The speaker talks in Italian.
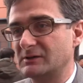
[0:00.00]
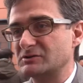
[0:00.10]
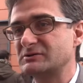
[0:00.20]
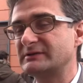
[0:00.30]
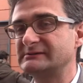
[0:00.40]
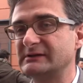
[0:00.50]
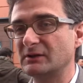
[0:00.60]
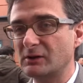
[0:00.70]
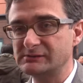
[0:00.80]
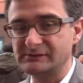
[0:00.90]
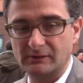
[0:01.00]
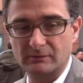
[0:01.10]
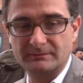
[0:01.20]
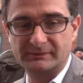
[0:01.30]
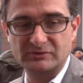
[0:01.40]
il nostro territorio, è
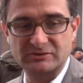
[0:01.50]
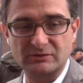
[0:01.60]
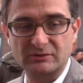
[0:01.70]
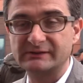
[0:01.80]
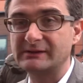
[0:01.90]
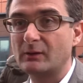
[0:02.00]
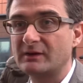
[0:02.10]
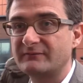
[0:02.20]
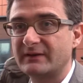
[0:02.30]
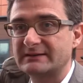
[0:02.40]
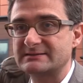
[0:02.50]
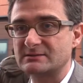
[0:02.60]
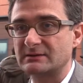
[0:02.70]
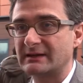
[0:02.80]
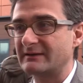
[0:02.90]
un progetto di
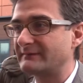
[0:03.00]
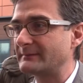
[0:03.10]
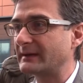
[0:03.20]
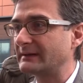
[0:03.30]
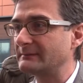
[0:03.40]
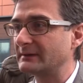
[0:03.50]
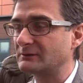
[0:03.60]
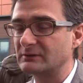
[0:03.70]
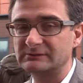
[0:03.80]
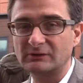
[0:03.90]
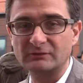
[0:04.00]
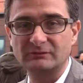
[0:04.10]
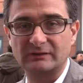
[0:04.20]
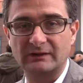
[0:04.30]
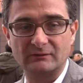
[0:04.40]
riqualificazione della fabbrica di mattoni
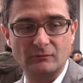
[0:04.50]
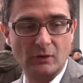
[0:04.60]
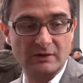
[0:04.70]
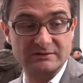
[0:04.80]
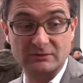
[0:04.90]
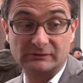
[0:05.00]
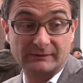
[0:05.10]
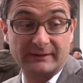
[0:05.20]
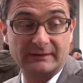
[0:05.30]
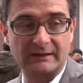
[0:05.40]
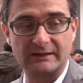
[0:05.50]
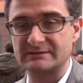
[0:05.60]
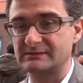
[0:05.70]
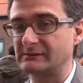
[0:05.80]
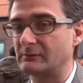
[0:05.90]
rossi che non vuole sicuramente
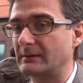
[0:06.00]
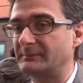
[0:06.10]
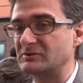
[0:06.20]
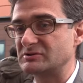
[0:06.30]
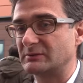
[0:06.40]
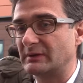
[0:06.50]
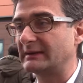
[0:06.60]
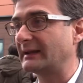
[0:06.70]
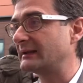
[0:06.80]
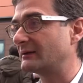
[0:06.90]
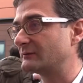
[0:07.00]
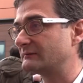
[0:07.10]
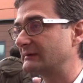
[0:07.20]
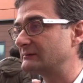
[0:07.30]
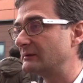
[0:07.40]
essere una progettualità di
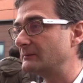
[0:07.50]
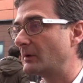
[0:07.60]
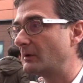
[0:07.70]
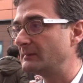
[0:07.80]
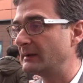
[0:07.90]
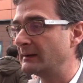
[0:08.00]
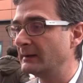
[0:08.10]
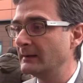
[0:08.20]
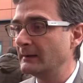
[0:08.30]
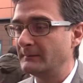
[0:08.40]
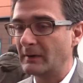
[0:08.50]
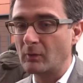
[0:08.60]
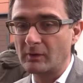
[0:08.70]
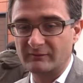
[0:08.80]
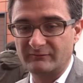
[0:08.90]
acquistare un immobile, ma
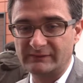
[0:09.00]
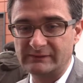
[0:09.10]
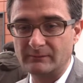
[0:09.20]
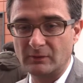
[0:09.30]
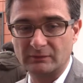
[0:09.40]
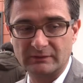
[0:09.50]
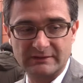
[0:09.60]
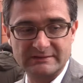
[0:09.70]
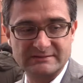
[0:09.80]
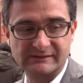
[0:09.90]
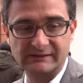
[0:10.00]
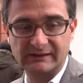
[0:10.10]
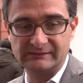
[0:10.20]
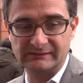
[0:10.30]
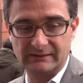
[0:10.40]
vuole fare in modo di
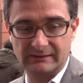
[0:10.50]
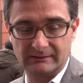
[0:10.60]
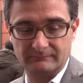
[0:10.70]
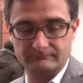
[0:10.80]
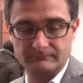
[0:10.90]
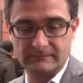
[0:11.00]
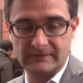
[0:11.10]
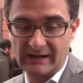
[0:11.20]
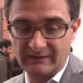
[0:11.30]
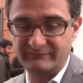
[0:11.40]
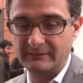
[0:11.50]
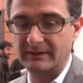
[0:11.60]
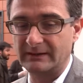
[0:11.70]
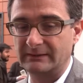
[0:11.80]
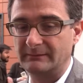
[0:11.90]
inserire nella
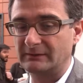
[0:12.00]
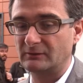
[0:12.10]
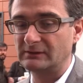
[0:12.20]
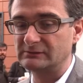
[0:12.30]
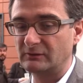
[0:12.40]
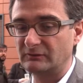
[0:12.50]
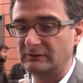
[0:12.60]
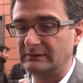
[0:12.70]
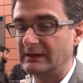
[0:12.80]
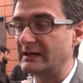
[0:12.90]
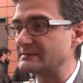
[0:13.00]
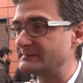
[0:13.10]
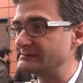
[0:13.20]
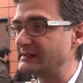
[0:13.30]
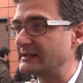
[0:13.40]
fabbrica di mattoni rossi delle
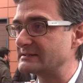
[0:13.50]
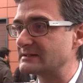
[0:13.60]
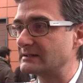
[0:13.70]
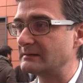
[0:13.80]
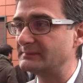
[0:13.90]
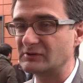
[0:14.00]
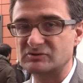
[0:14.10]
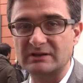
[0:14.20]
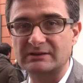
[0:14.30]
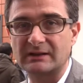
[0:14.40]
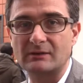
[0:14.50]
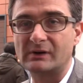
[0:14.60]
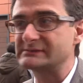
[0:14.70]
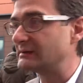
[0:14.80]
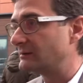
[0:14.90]
esperienze e dei progetti che
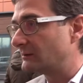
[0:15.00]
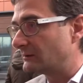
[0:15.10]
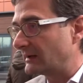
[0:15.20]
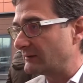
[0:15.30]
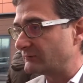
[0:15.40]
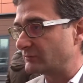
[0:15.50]
guardino al